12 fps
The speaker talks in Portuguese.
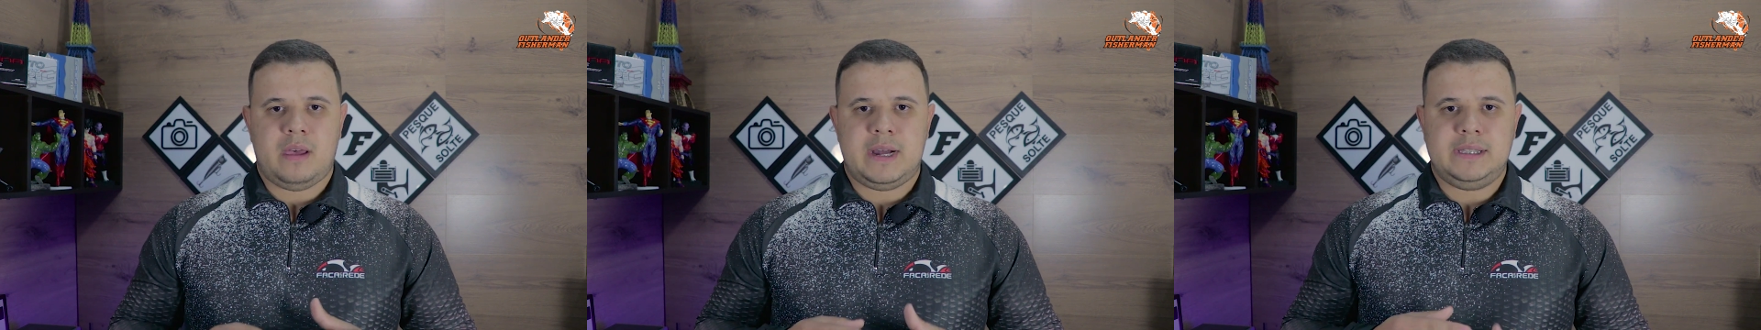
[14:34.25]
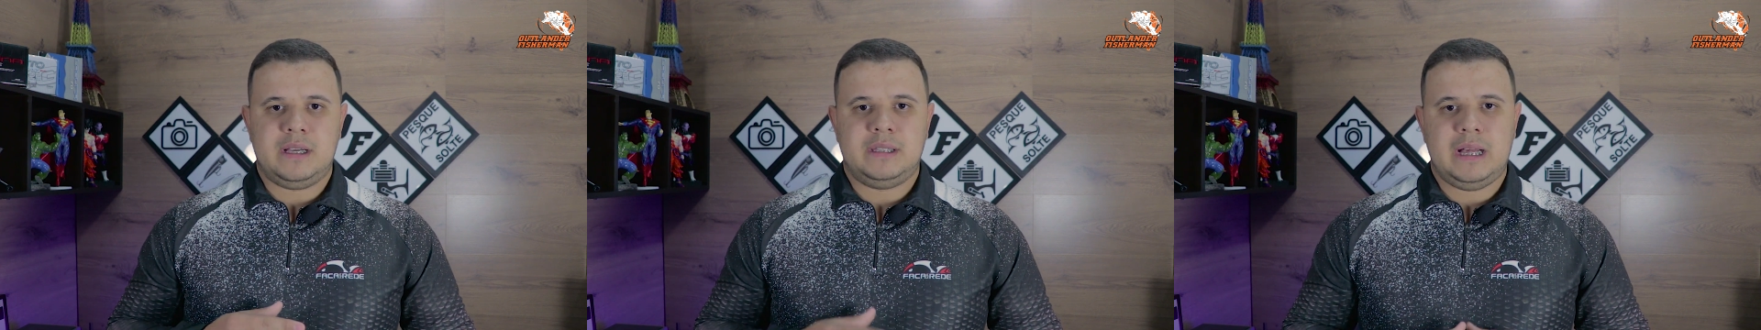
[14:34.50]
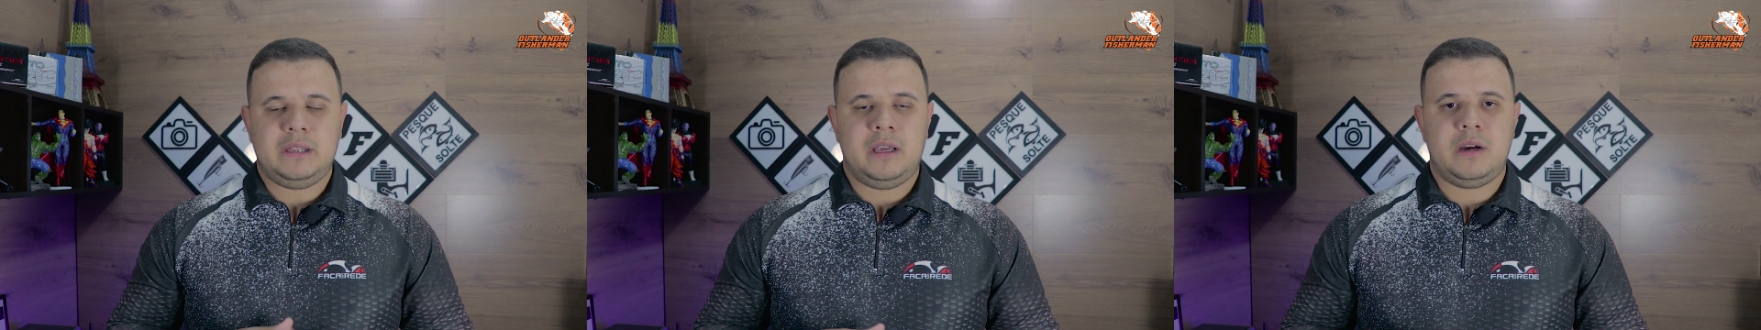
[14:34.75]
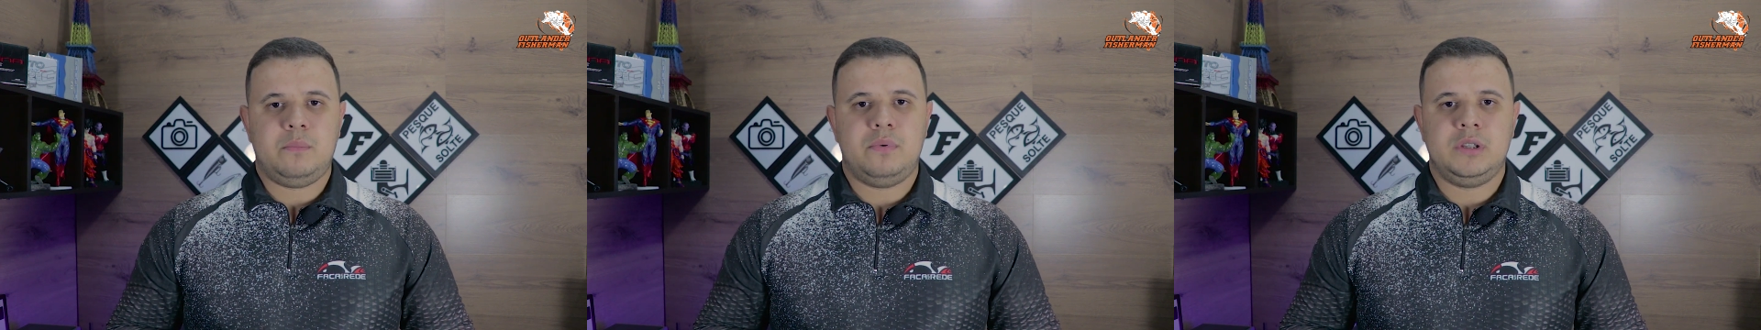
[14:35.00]
ainda dá
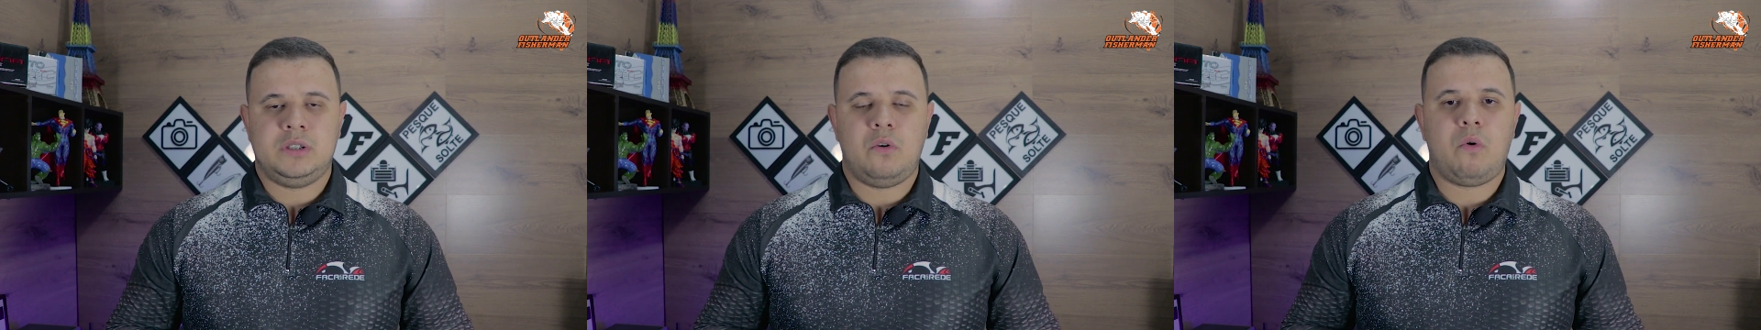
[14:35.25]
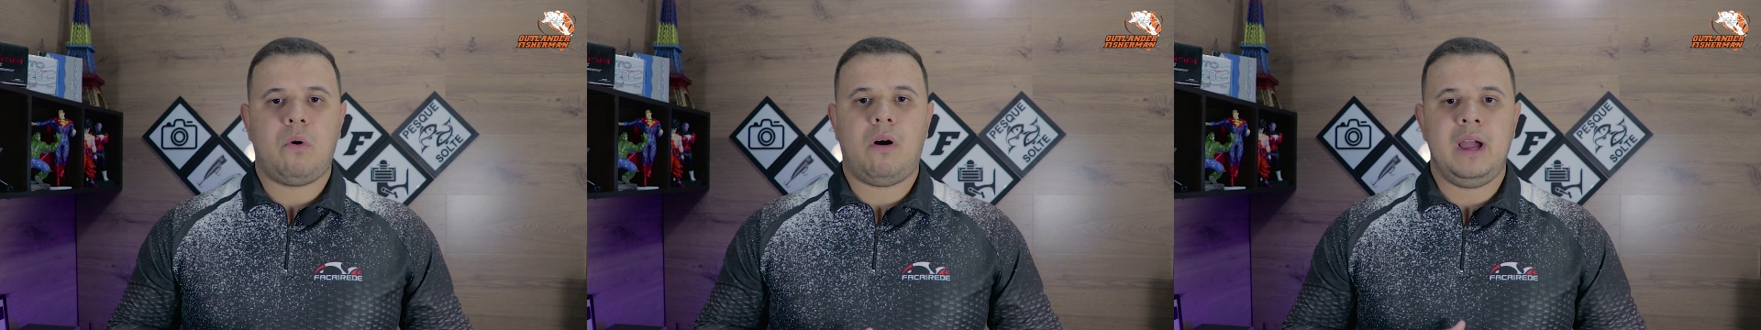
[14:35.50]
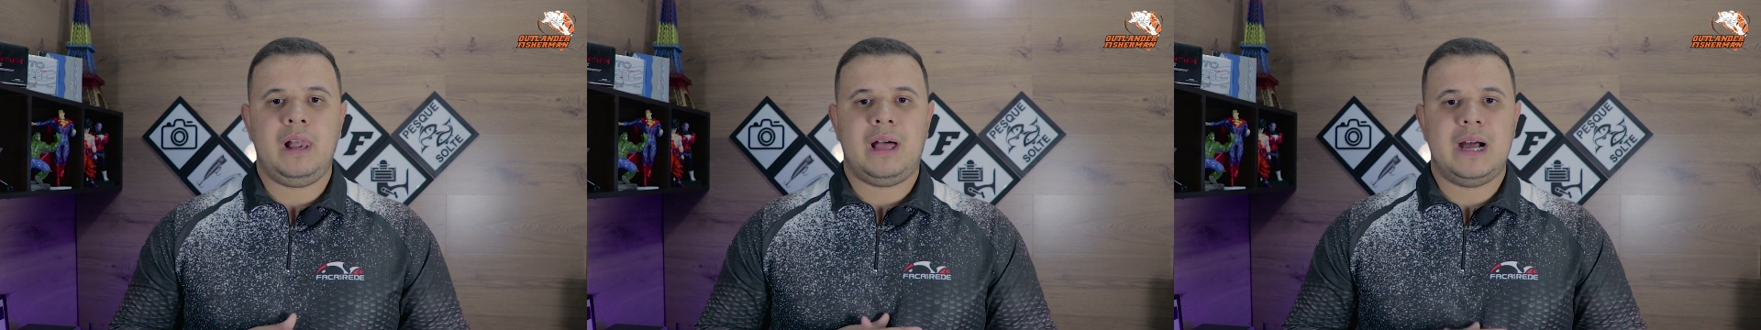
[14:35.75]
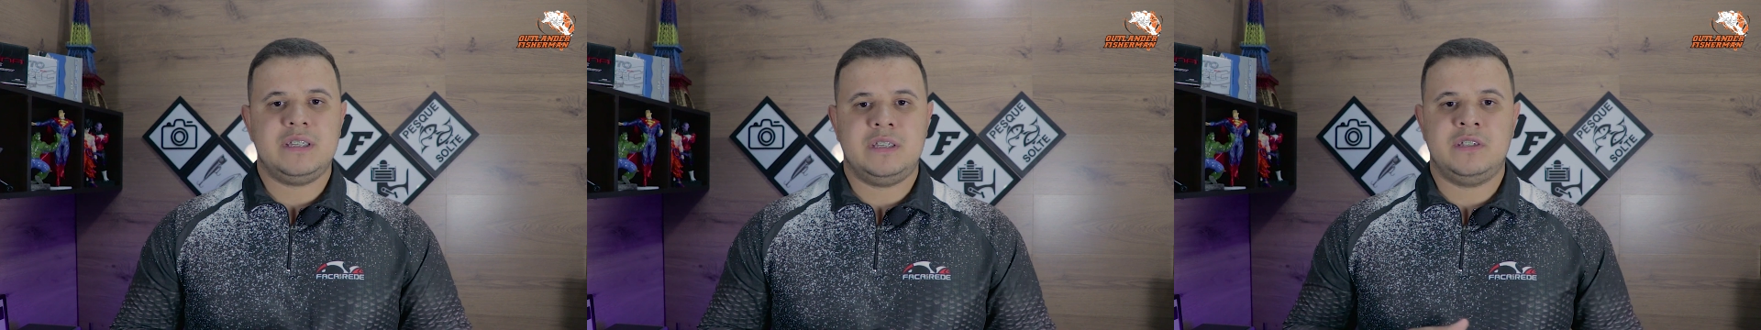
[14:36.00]
tempo. Então corre
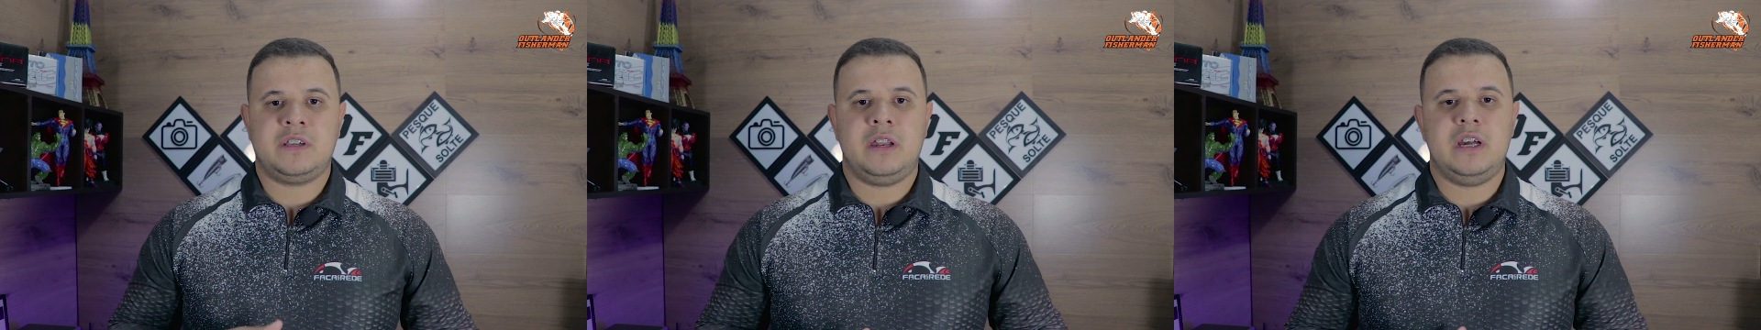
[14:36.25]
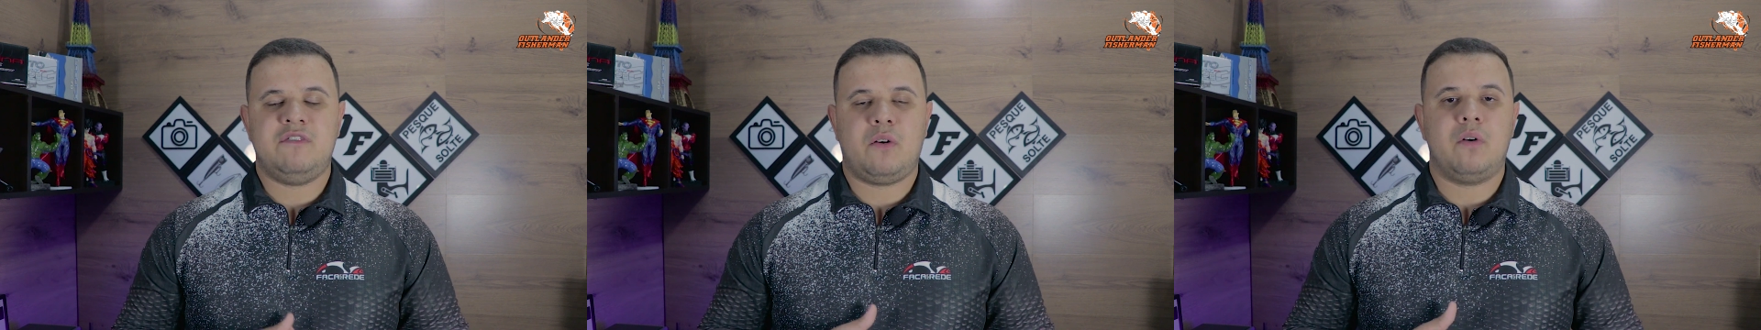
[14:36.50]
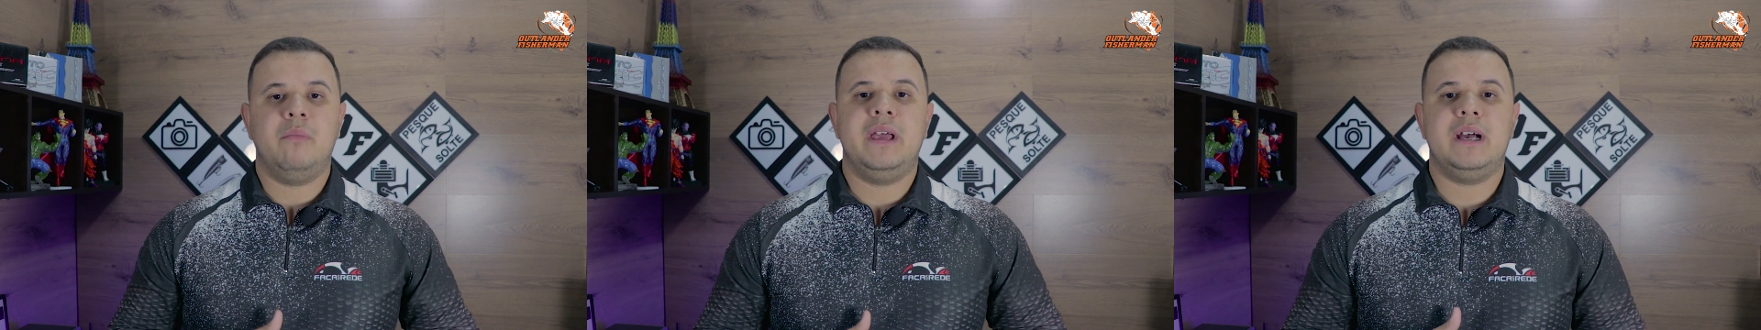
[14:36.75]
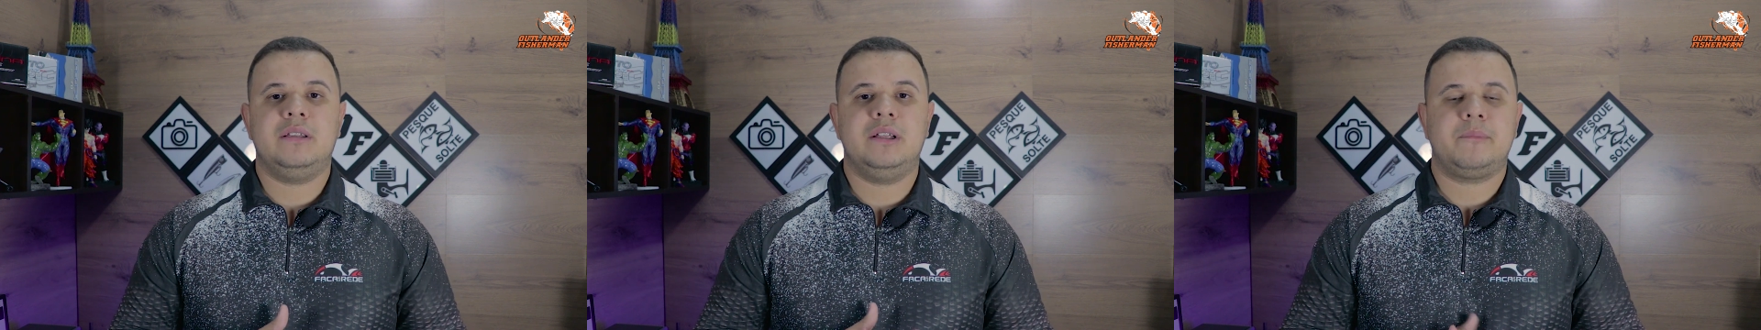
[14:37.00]
lá, se inscreva,
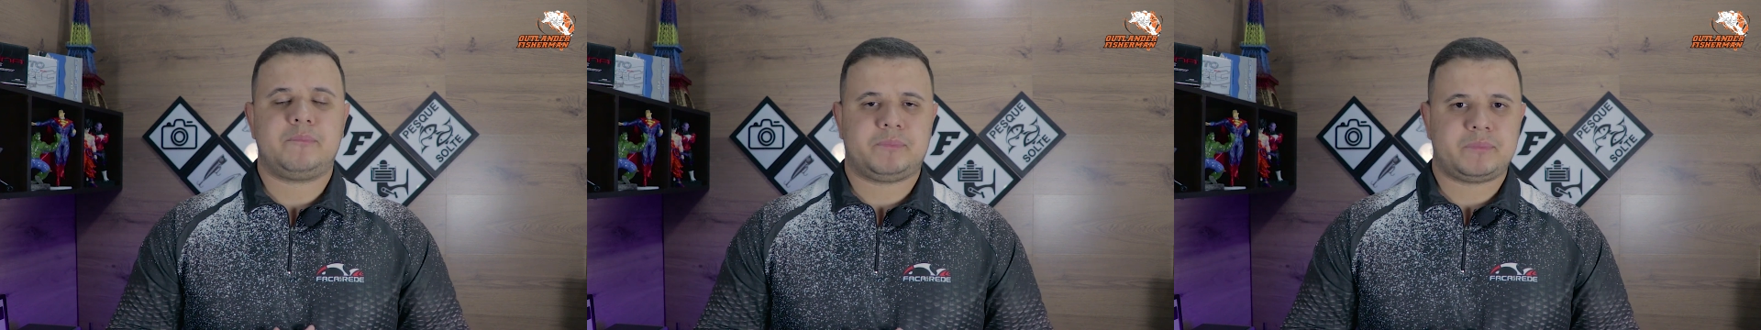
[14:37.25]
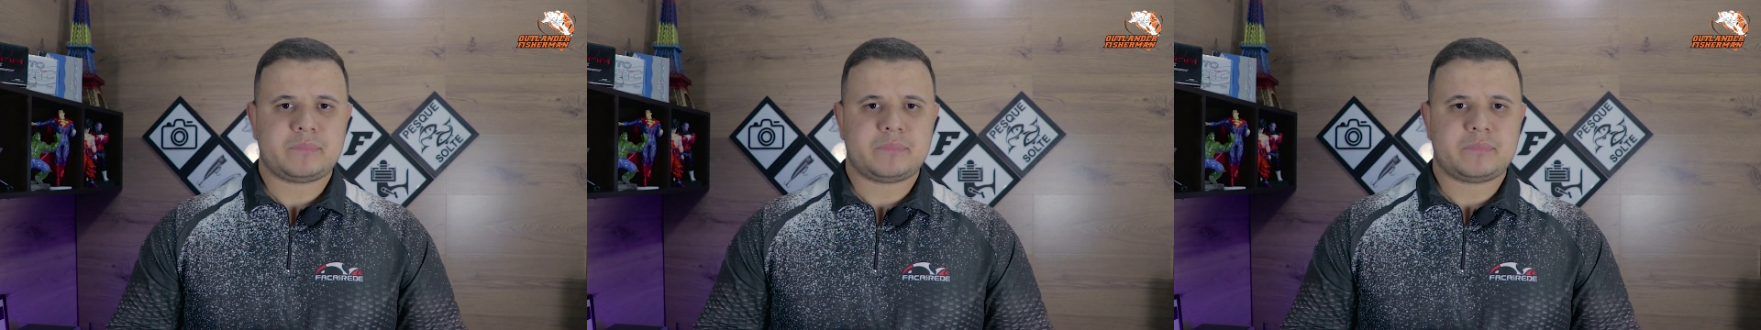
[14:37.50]
comenta,